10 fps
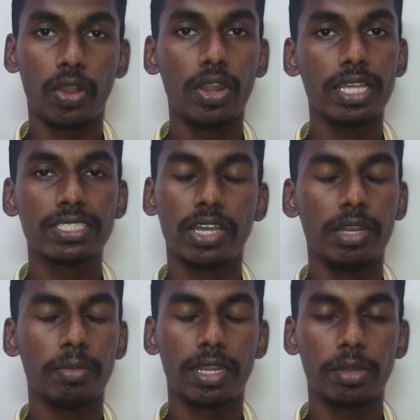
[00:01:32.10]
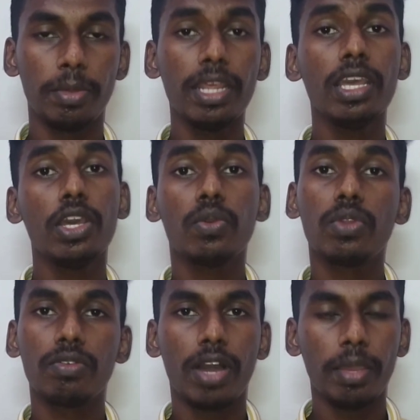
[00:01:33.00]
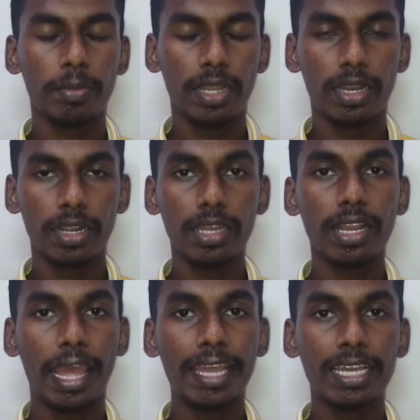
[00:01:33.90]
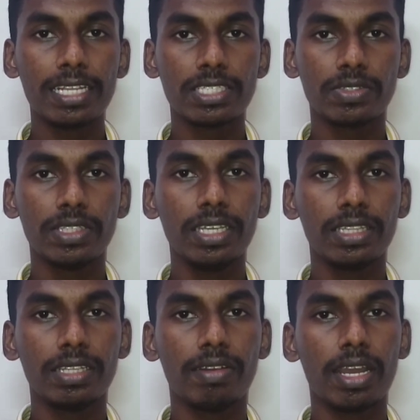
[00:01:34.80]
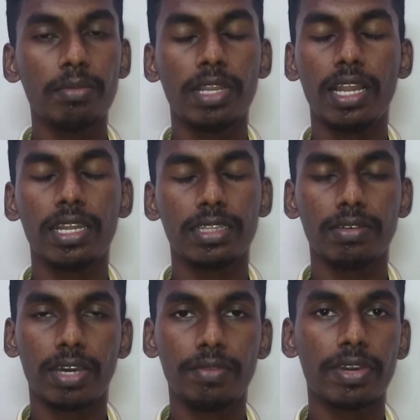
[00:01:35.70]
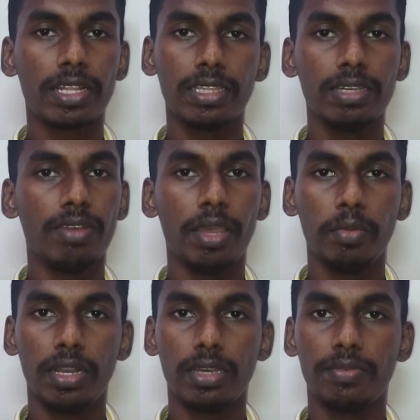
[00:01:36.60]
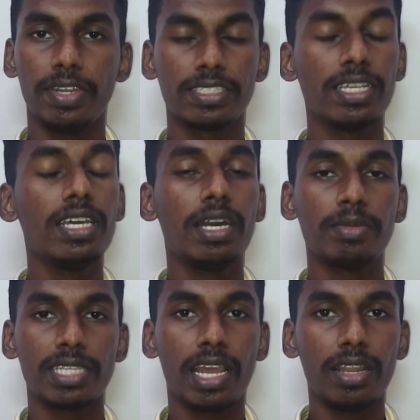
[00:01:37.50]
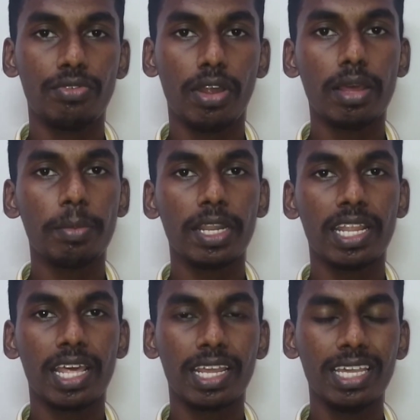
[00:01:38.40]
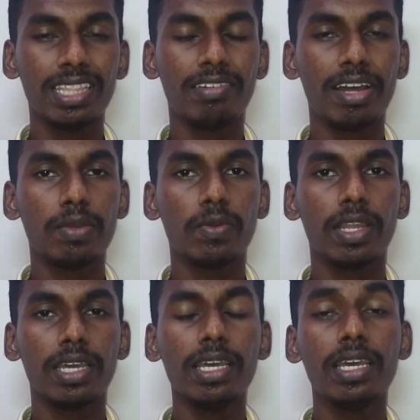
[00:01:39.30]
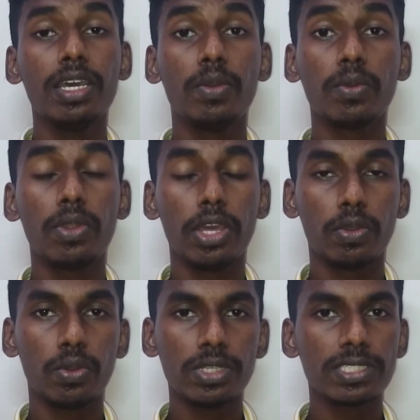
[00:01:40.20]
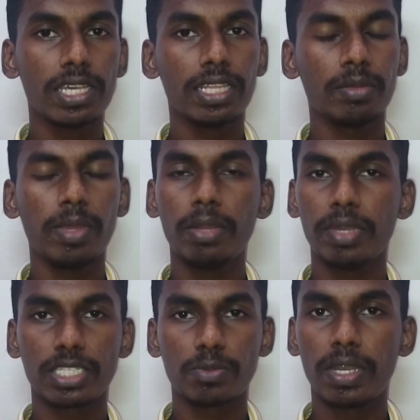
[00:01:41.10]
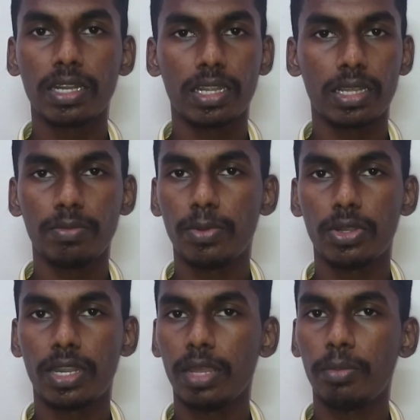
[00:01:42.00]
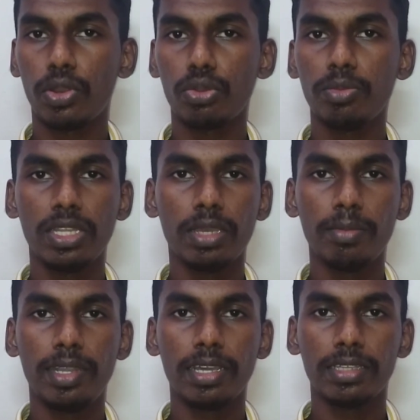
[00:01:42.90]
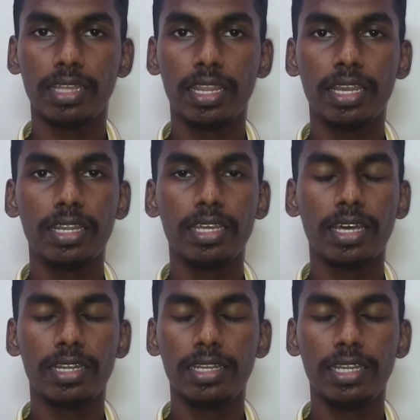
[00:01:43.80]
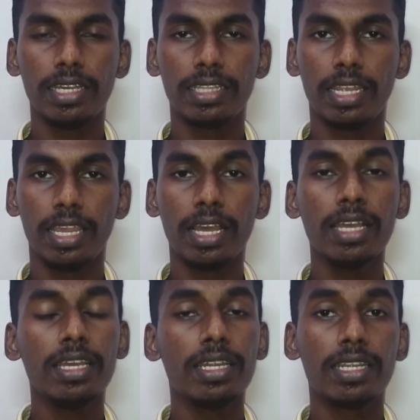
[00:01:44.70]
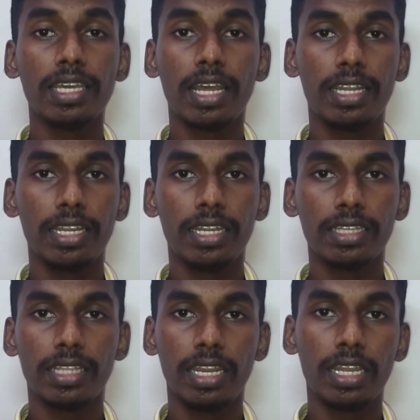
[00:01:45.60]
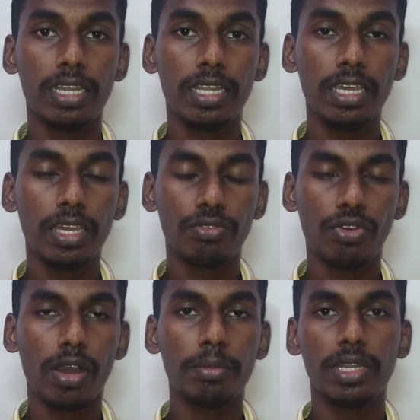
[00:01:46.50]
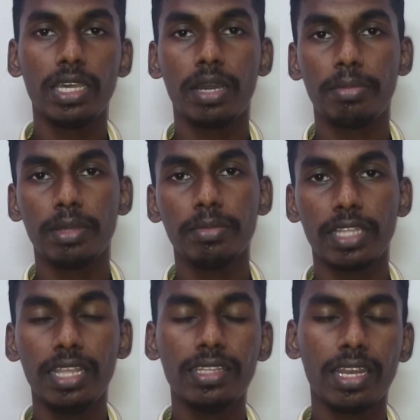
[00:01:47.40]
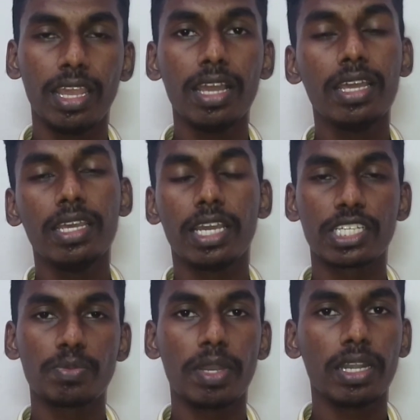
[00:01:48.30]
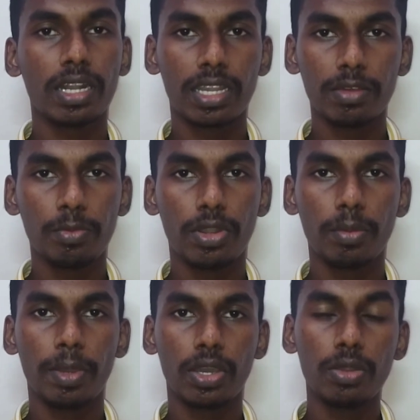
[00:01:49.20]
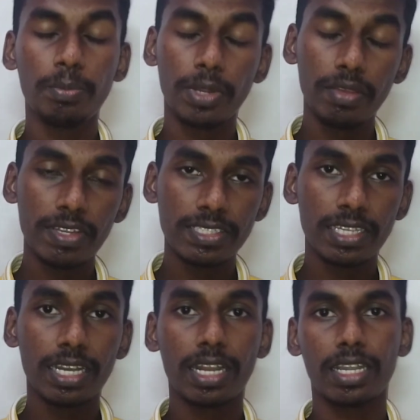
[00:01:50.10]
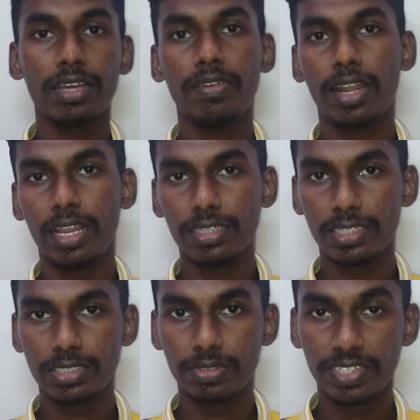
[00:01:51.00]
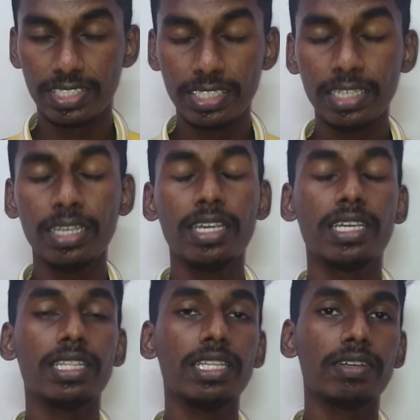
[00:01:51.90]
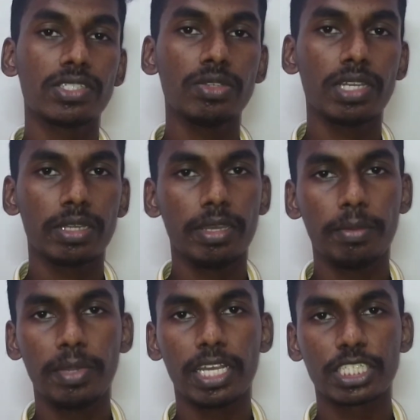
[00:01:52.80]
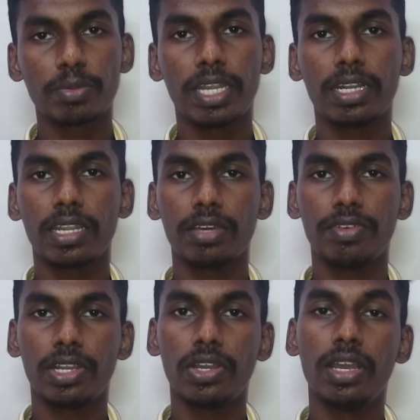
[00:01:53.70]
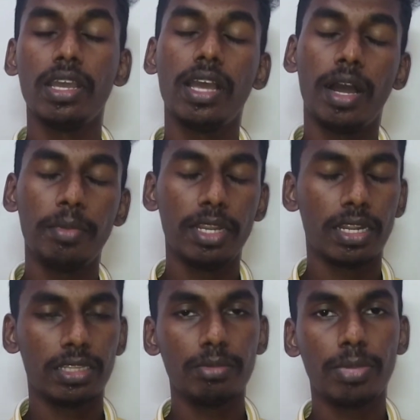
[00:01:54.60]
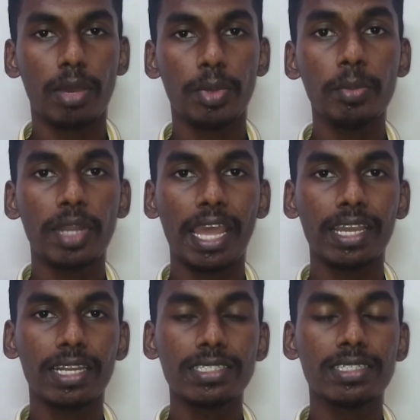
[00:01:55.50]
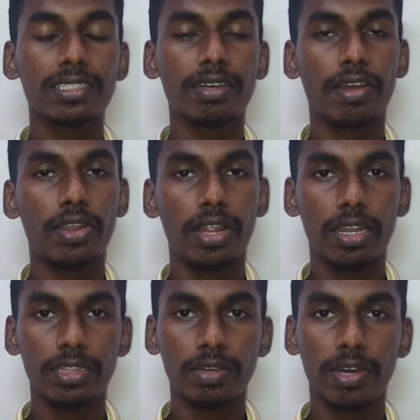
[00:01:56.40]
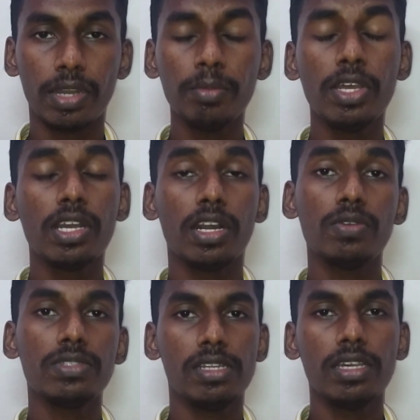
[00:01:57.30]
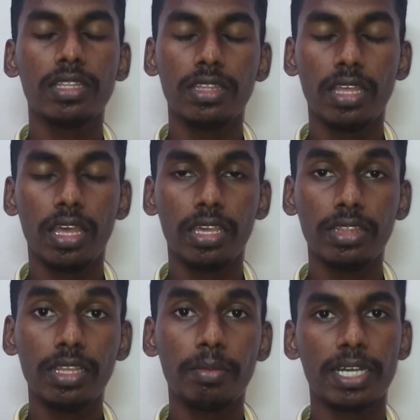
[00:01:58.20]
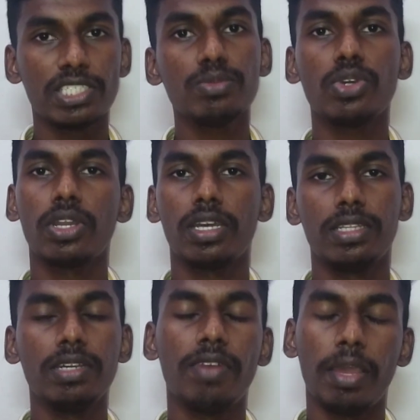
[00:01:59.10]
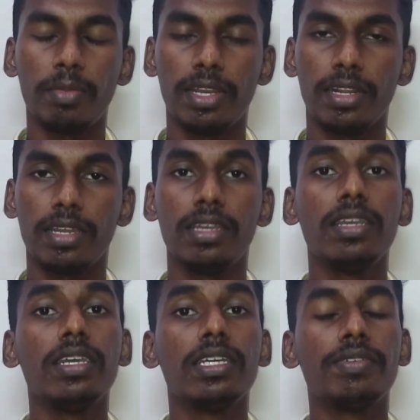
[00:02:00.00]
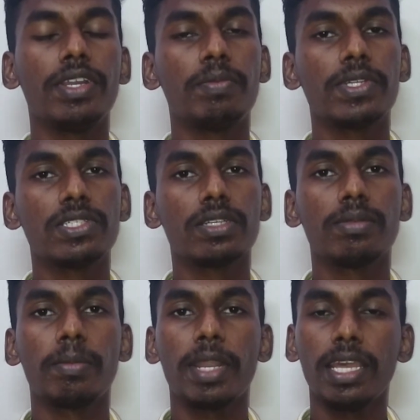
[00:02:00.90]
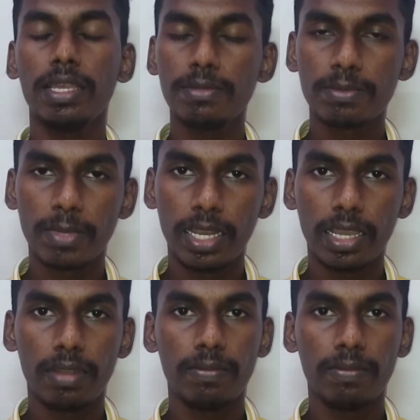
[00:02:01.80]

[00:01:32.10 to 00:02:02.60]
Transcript: காலேஜ் ஜாயின் பண்ணுற மாரி உங்களுக்கு வாய்ப்புகள் இருக்குது ரேங்க் லிஸ்ட் வந்து இந்த வாரம் இல்லை அடுத்த வாரம் வரத்துக்கு வாய்ப்புகள் இருக்குது ஃப்ரெண்ட்ஸ் நம்ம சேனலில் ஃபாலோ பண்ணி தான் இருங்க இந்த வாரம் உங்களுக்கு உங்களுடைய கோர்ஸ்க்கு ஏற்ற மாதிரி நம்ம எக்ஸ்பர்ட் கட் ஆஃப் போட ட்ரை பண்ணுறோம் டிஎம்எல்டிக்கு தனியாக டிஆர்டிடிக்கு தனியாக டிஆர்டிடிக்கு தனியாக டி ஃபார்ம் டி ஆப்டம் தனித்தனியாக எக்ஸ்பர்ட் கட் ஆஃப் போட பார்க்குறோம் ப்ரீவியஸ் இயர் கட் ஆஃப் அனலைசிஸ் வச்சு இந்த வருஷம் எப்படி எப்படி எக்ஸ்பர்ட் கட் ஆஃப் இருக்குது அப்படின்றத பார்ப்போம் ரேங்க் லிஸ்ட் இந்த வாரம் அடுத்த வாரம் கவுன்சிலிங் இந்த மாதம் தொடங்குறதுக்கு வாய்ப்புகள் இருக்குது இந்த வீடியோ பிடிச்சிருக்கும் நம்ம ஸ்மெல்லிங்